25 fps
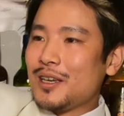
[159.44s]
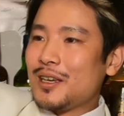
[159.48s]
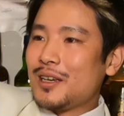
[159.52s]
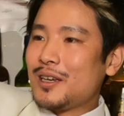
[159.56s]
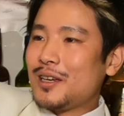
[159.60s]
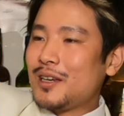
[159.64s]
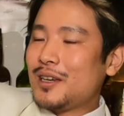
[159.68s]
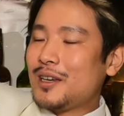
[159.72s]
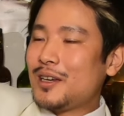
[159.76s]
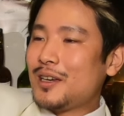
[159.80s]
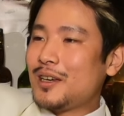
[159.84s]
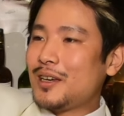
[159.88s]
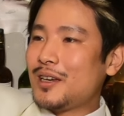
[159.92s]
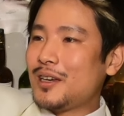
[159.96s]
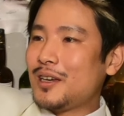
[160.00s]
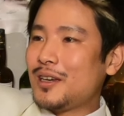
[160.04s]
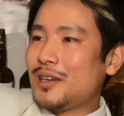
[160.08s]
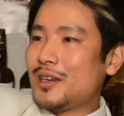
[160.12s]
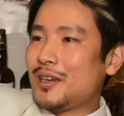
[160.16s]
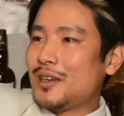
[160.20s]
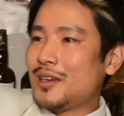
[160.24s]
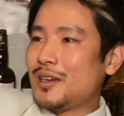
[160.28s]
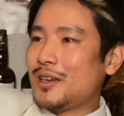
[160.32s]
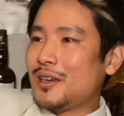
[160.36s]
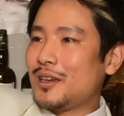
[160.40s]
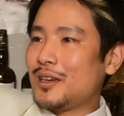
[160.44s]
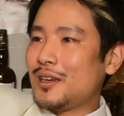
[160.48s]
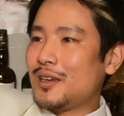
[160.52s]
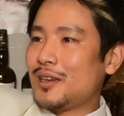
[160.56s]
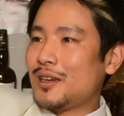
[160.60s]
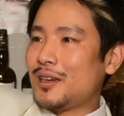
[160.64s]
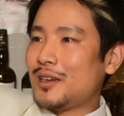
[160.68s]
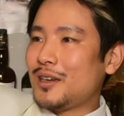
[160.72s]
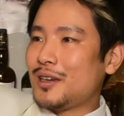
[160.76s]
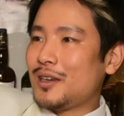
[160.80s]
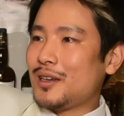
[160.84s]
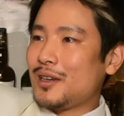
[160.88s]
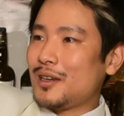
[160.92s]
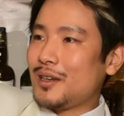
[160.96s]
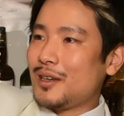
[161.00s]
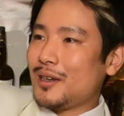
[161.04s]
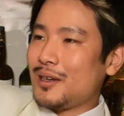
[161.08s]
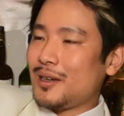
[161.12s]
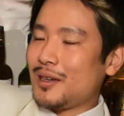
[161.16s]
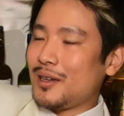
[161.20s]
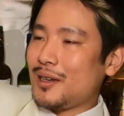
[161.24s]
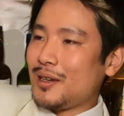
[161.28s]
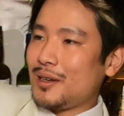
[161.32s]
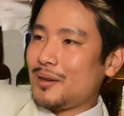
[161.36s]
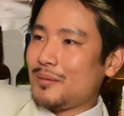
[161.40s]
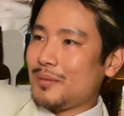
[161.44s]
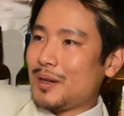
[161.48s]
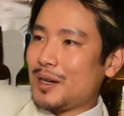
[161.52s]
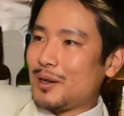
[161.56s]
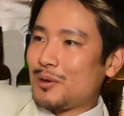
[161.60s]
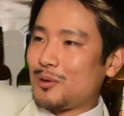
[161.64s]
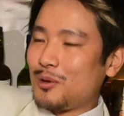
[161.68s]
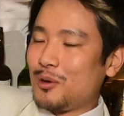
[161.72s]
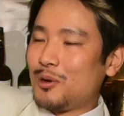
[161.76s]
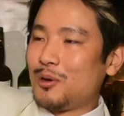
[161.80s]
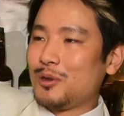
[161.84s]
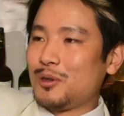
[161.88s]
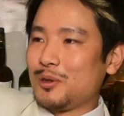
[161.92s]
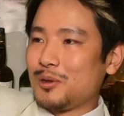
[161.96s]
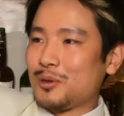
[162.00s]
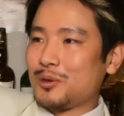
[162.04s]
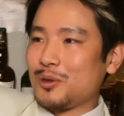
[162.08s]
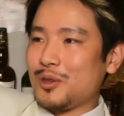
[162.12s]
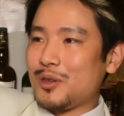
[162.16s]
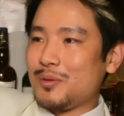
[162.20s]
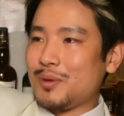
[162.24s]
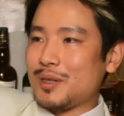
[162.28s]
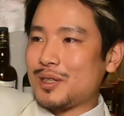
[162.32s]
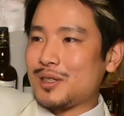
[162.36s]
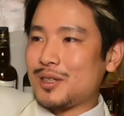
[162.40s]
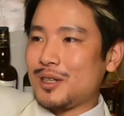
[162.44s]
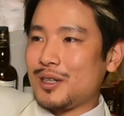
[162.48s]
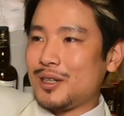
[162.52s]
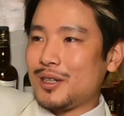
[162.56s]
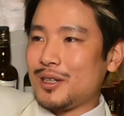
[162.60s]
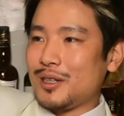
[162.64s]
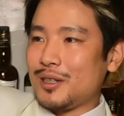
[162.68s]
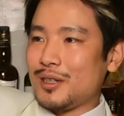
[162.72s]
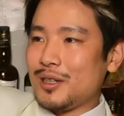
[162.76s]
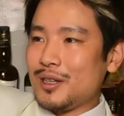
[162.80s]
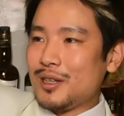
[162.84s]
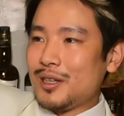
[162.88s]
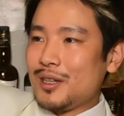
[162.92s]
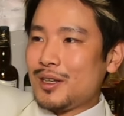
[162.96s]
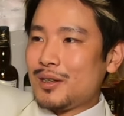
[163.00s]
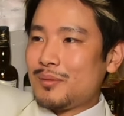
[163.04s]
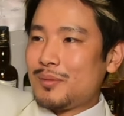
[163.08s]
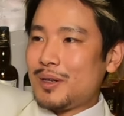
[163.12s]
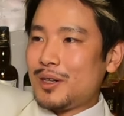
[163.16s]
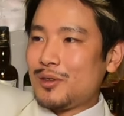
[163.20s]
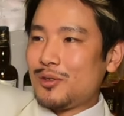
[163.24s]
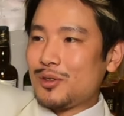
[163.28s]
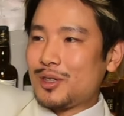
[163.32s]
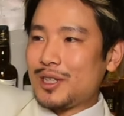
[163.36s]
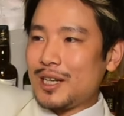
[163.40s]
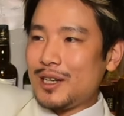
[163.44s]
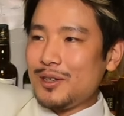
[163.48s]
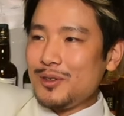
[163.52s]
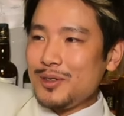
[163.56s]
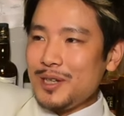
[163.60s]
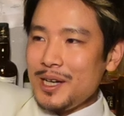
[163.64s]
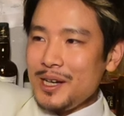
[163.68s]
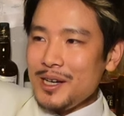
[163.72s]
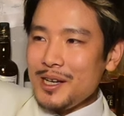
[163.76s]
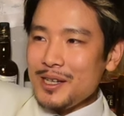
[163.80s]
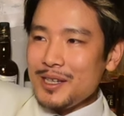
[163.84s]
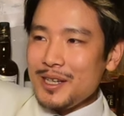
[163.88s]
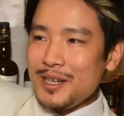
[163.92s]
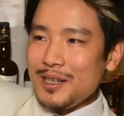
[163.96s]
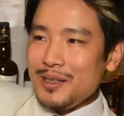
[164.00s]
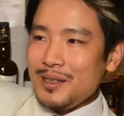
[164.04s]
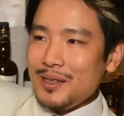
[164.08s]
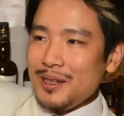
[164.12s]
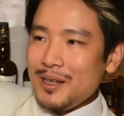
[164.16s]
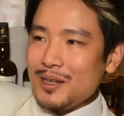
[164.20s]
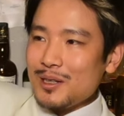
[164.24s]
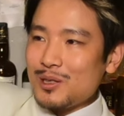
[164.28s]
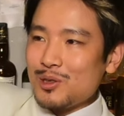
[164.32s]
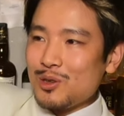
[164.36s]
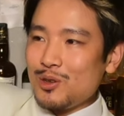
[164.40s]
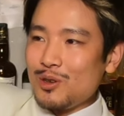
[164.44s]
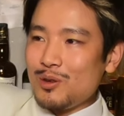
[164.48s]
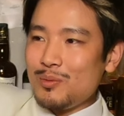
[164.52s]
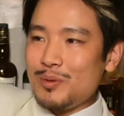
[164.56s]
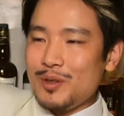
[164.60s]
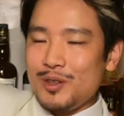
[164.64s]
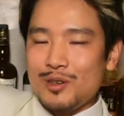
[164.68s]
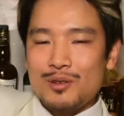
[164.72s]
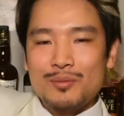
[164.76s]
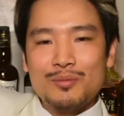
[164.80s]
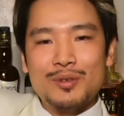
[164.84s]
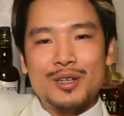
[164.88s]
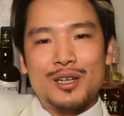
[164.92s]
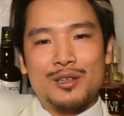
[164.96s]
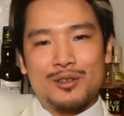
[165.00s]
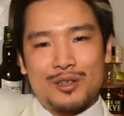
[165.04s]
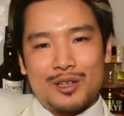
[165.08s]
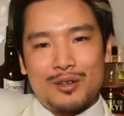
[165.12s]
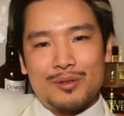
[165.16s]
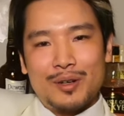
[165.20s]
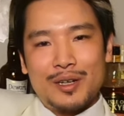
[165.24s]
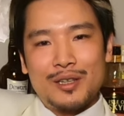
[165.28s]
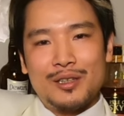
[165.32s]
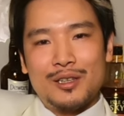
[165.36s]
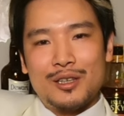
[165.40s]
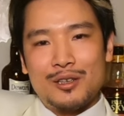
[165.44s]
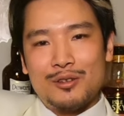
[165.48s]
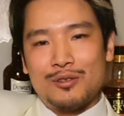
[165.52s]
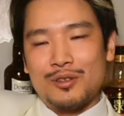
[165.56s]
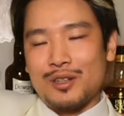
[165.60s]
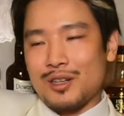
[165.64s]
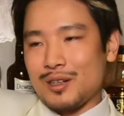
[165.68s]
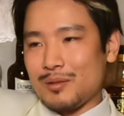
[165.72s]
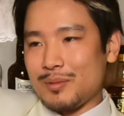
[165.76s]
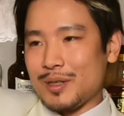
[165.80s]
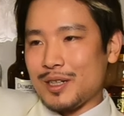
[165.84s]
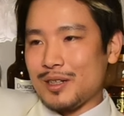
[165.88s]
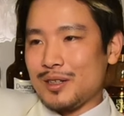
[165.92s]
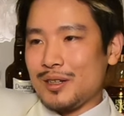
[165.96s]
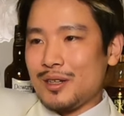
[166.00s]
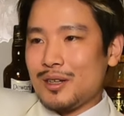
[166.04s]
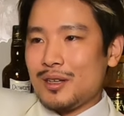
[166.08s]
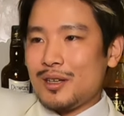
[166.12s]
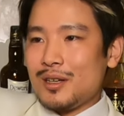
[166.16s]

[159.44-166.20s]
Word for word: えー、まあゴールドといいますかまあ、あのタルカが効いてないソービニョンブランとかワインでいうならば、